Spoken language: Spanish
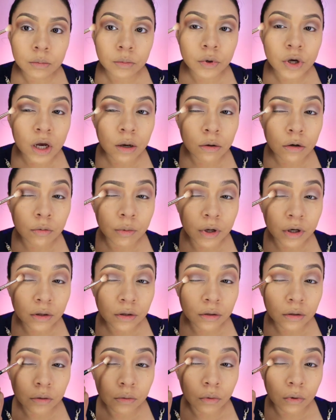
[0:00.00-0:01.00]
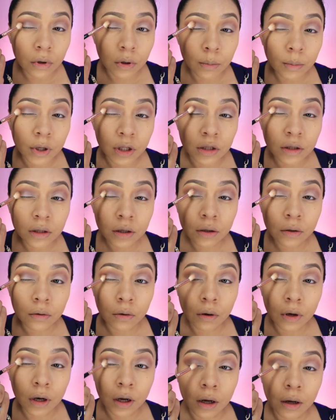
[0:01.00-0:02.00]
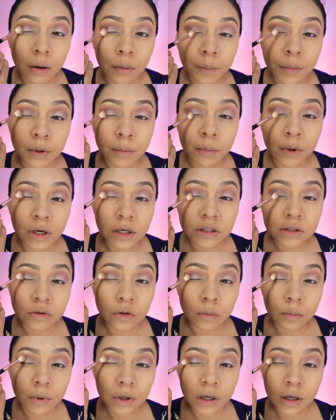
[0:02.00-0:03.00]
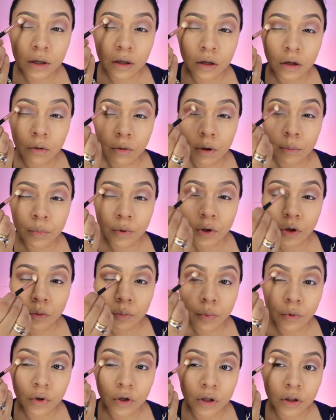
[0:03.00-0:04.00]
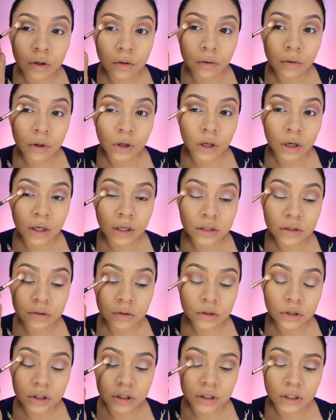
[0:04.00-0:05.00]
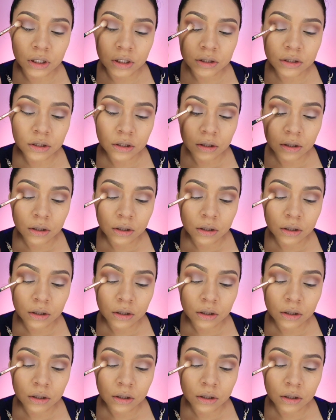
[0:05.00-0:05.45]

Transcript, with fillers: voy a volver nuevamente con la primera sombra y le voy a poner un poquito en las orillas